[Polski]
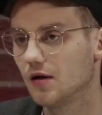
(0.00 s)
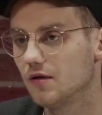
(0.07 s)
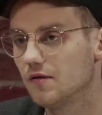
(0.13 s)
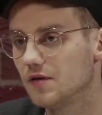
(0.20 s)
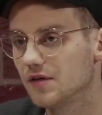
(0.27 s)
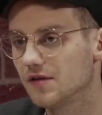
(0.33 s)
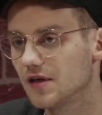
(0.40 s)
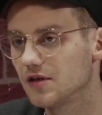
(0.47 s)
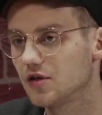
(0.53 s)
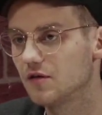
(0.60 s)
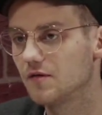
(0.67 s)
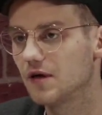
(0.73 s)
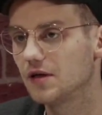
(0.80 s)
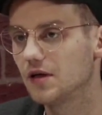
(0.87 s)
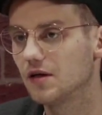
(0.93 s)
wiesz,
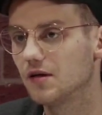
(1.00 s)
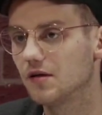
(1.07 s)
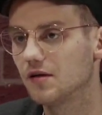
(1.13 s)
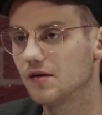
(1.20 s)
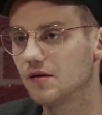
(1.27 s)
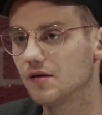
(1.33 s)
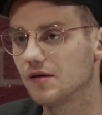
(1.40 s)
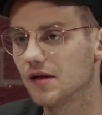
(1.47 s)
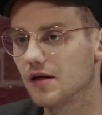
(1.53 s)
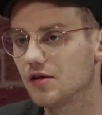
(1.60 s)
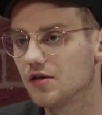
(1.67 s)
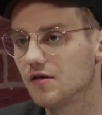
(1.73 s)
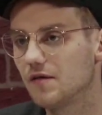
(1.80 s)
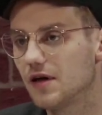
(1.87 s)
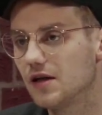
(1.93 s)
zażywanie,
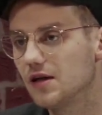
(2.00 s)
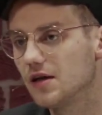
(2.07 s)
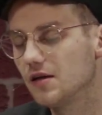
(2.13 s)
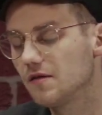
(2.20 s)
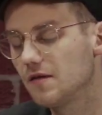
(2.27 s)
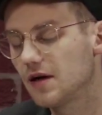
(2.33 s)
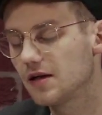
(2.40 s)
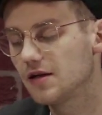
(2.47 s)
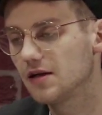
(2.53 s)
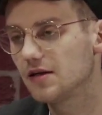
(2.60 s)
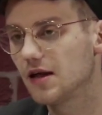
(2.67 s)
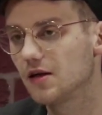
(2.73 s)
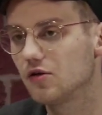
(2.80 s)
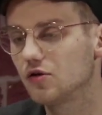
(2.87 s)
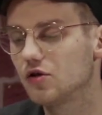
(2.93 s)
zażywanie twardych
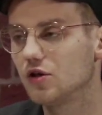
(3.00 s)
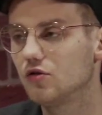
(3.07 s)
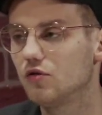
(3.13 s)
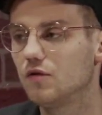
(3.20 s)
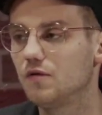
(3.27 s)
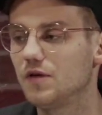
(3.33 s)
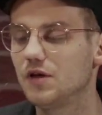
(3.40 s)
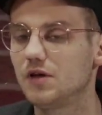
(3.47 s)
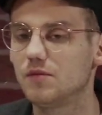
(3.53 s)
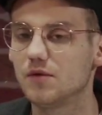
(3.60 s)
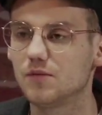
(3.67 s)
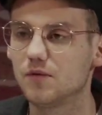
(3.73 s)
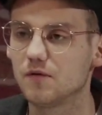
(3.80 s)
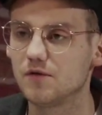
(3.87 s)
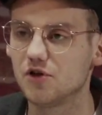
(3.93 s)
narkotyków i
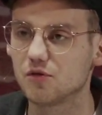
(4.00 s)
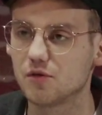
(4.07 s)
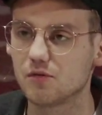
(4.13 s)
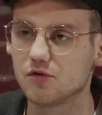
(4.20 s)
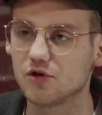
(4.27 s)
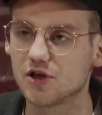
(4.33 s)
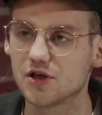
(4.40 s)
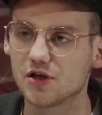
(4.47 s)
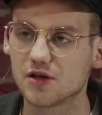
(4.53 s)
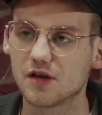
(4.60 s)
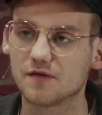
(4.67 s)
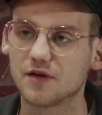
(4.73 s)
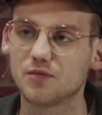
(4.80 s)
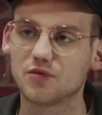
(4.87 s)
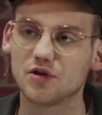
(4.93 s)
my powinniśmy młodzieży
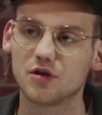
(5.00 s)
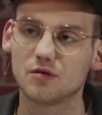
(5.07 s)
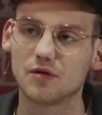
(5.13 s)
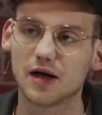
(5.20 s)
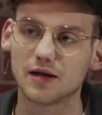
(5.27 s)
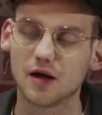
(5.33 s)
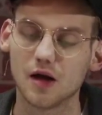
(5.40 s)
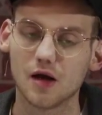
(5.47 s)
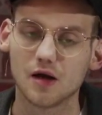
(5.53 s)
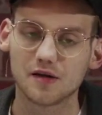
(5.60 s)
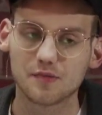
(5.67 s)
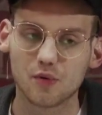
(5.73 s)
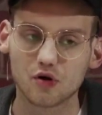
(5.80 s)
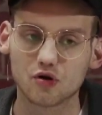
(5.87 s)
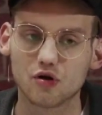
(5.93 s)
dawać przykład
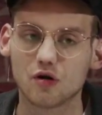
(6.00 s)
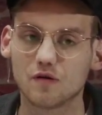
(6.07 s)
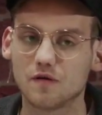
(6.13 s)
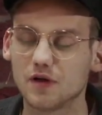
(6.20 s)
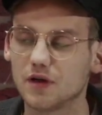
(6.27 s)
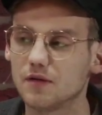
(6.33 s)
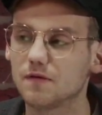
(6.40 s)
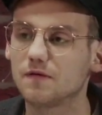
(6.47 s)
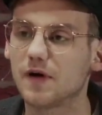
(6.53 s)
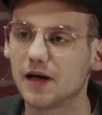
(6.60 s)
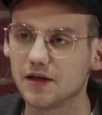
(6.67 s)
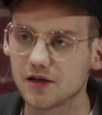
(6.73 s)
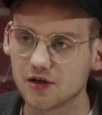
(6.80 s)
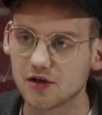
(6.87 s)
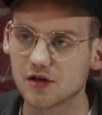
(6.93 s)
sportowy.
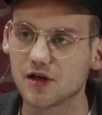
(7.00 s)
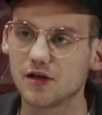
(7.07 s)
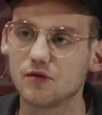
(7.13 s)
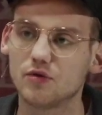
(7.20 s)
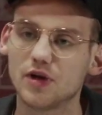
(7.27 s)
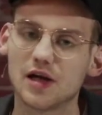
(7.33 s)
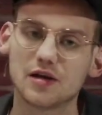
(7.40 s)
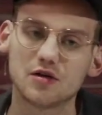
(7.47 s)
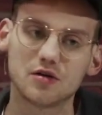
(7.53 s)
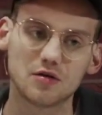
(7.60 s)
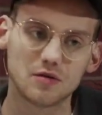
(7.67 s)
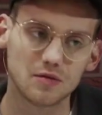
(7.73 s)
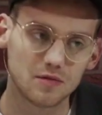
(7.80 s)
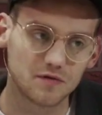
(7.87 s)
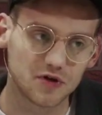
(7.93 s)
Fajnie, że
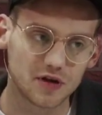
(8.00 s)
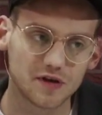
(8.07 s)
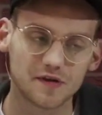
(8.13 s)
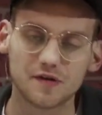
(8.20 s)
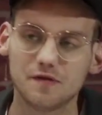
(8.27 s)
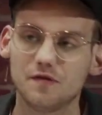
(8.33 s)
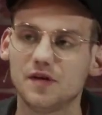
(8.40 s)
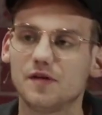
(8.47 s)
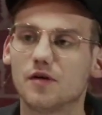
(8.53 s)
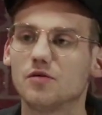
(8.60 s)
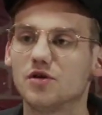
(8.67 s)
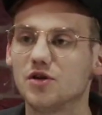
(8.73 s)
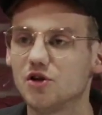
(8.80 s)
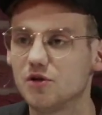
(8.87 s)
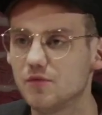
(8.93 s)
trenujesz, wszyscy
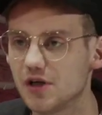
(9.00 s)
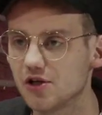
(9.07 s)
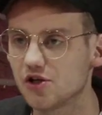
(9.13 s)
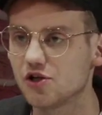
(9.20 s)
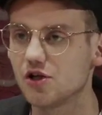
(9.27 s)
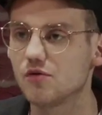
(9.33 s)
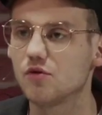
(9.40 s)
widzą, że ci mięśnie